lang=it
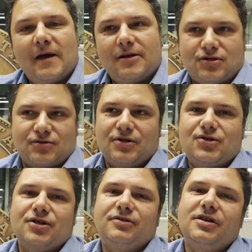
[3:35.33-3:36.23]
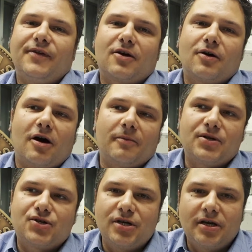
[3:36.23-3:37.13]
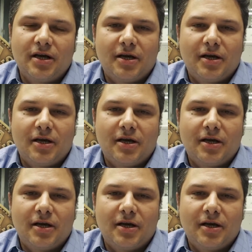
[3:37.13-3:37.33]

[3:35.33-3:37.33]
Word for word: ci sono incentivi economici,